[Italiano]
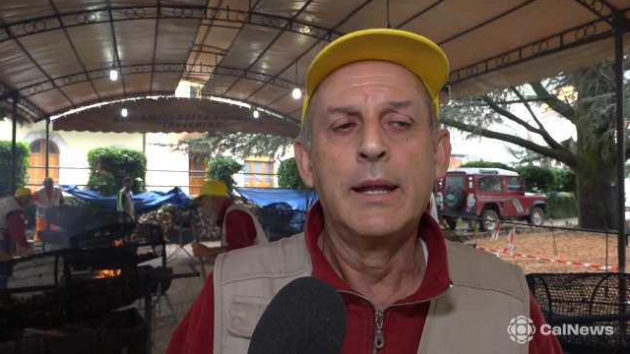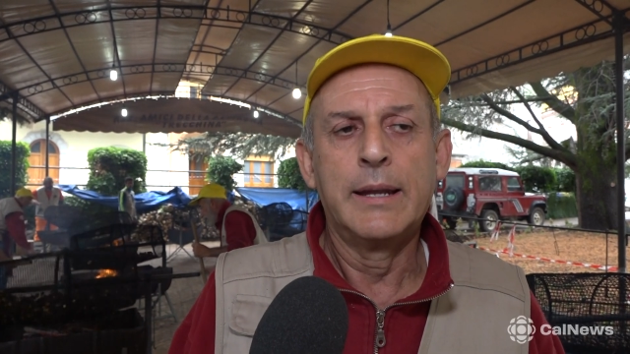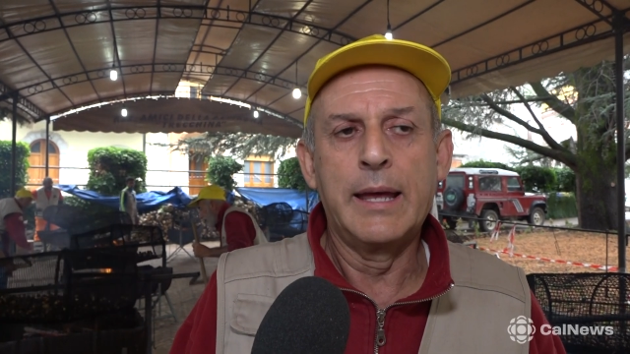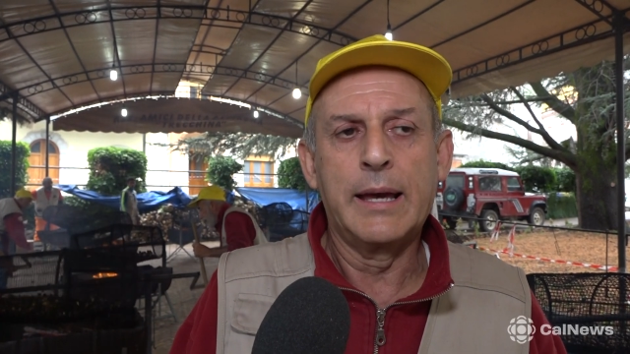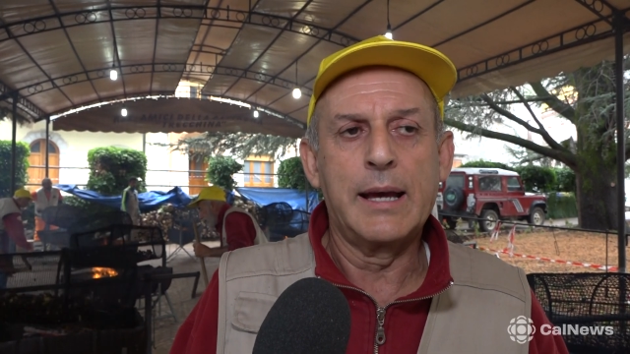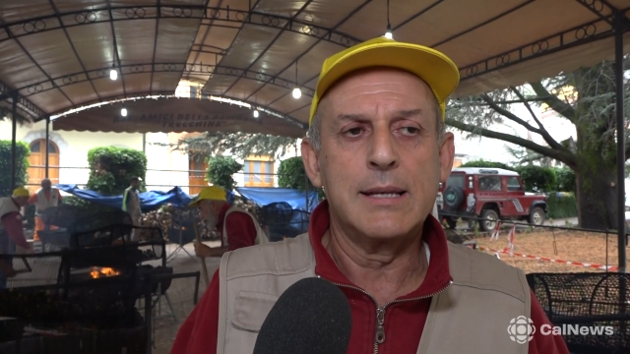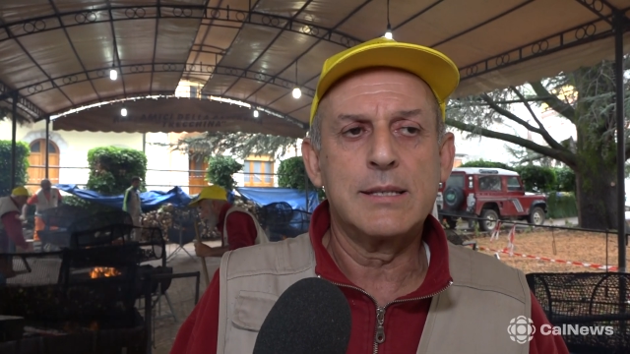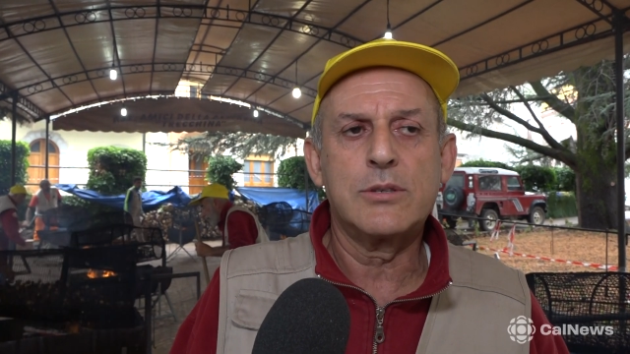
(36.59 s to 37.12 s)

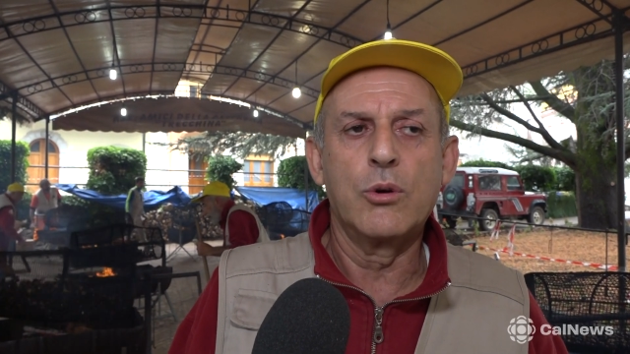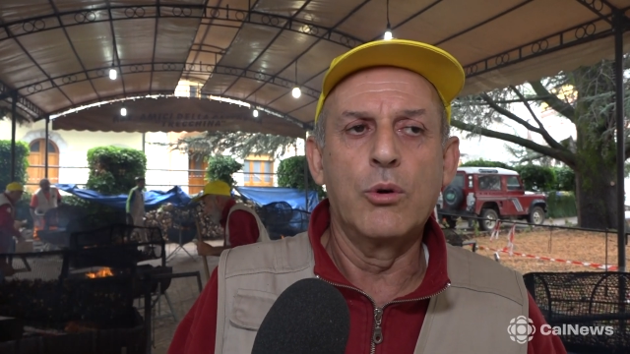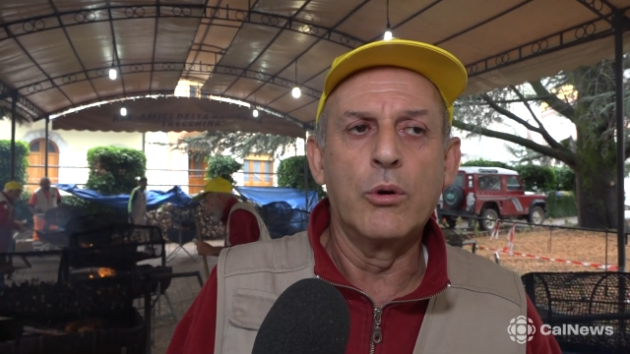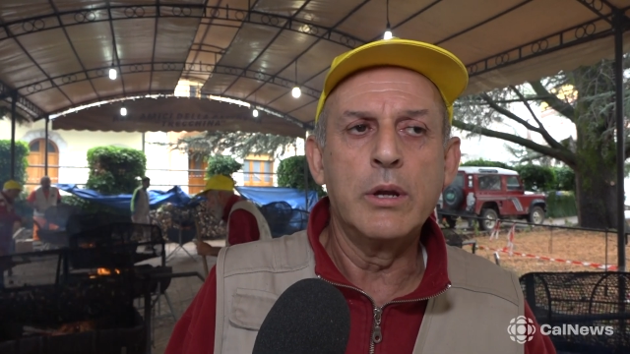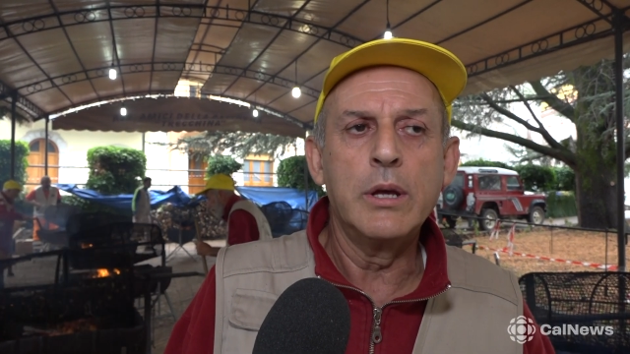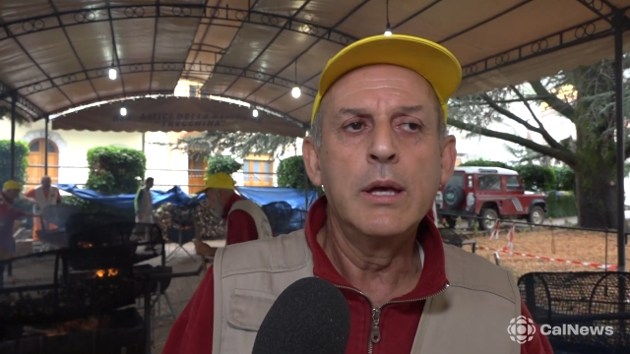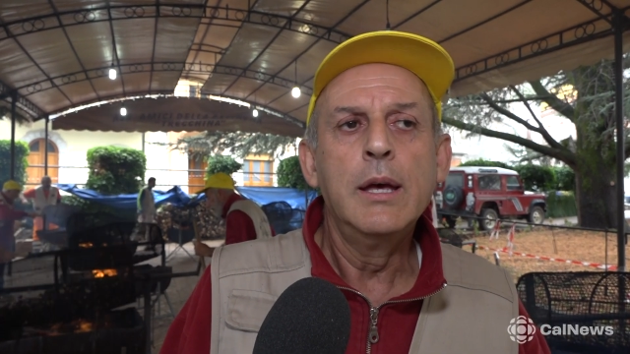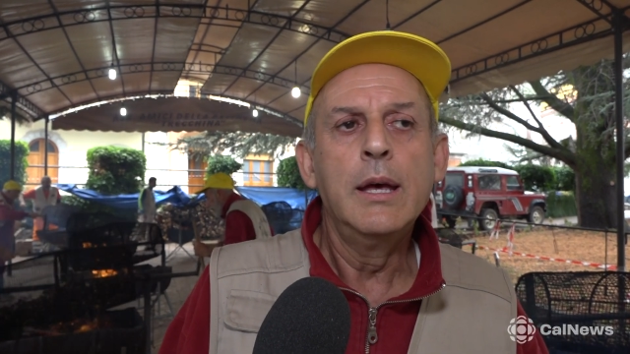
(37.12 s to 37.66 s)
nei
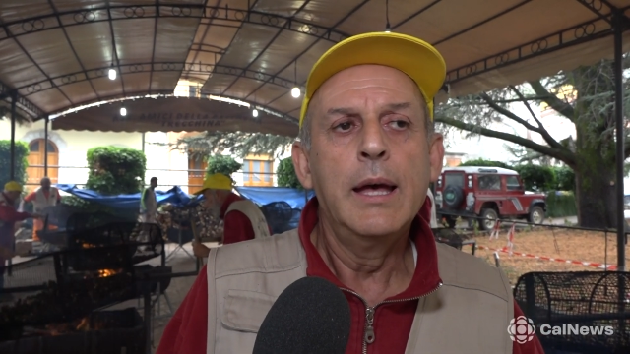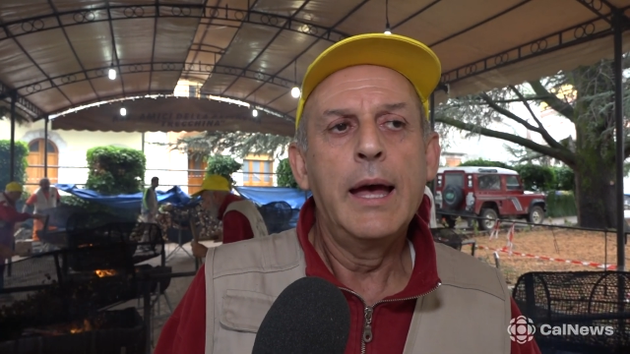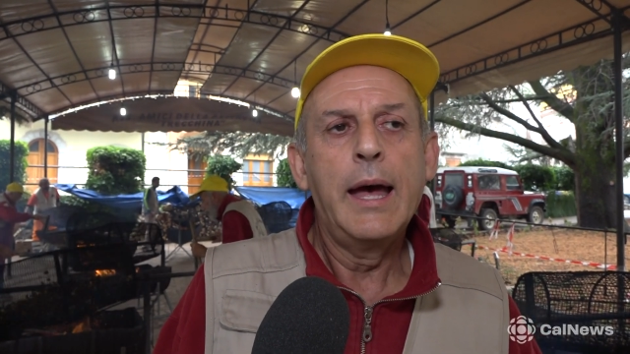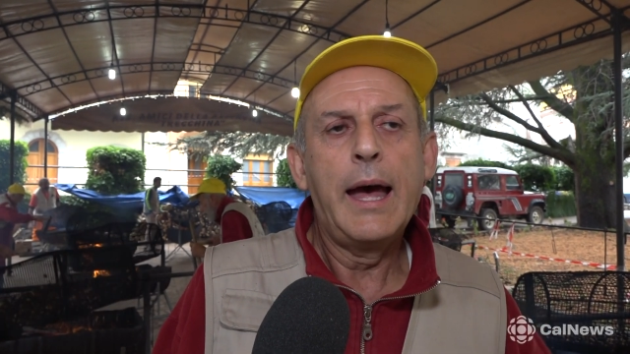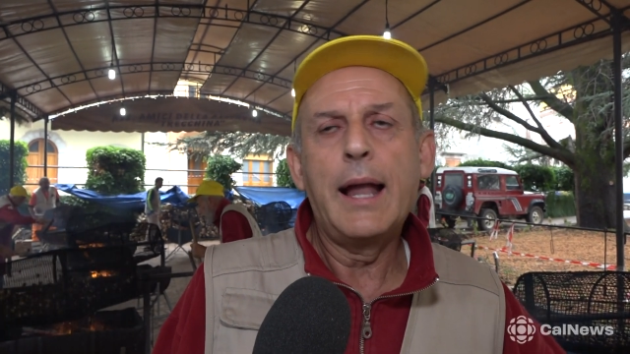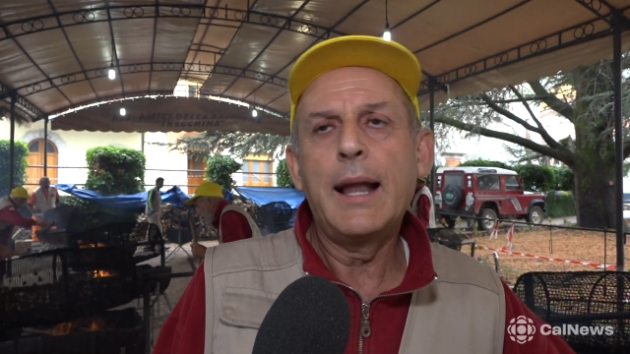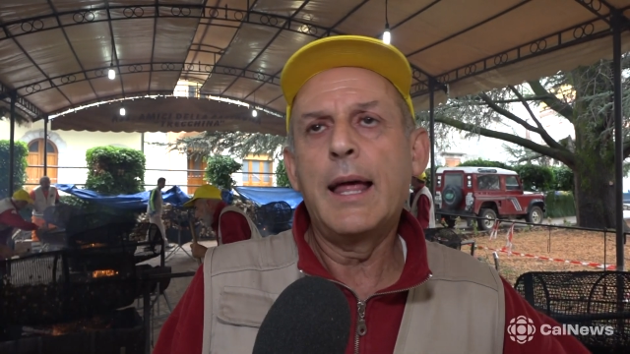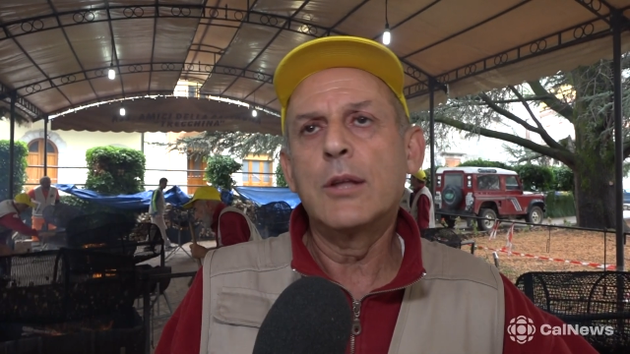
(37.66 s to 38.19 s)
cassoni
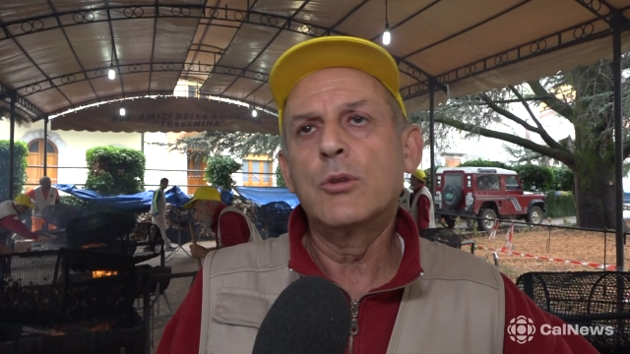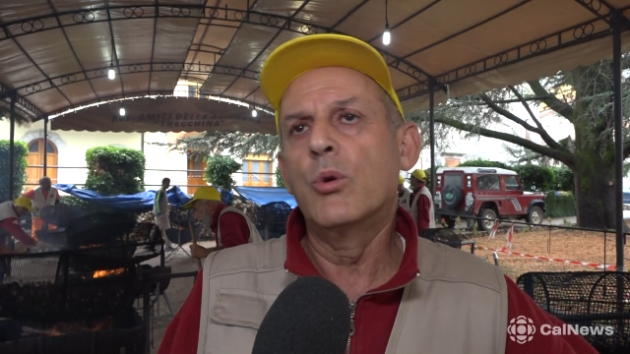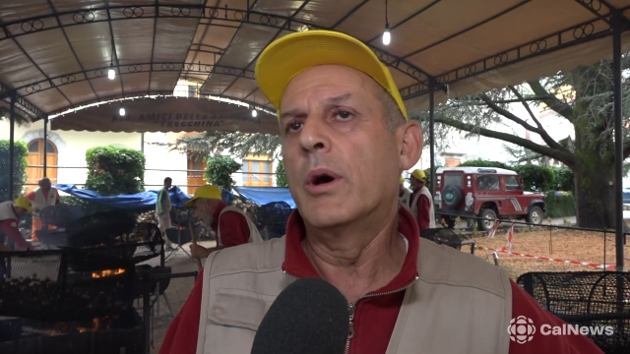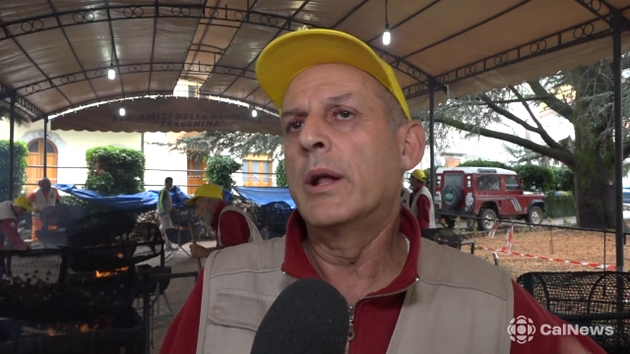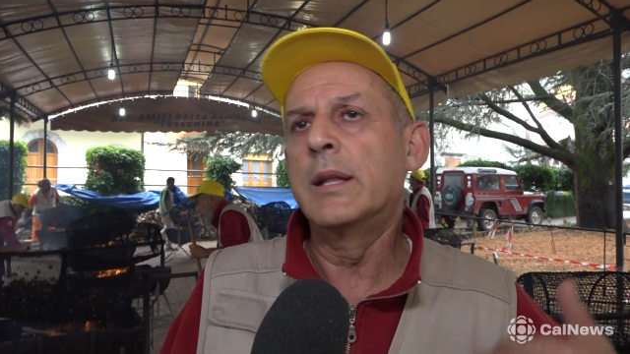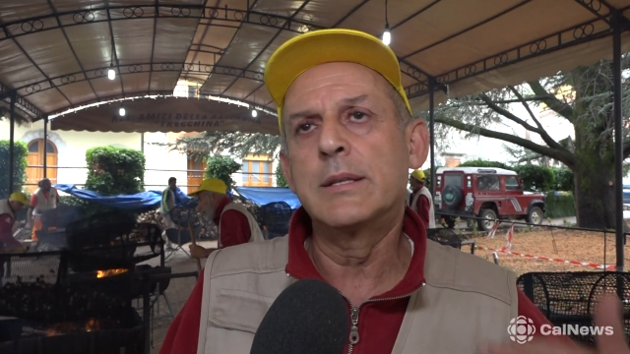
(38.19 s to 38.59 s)
e alle 2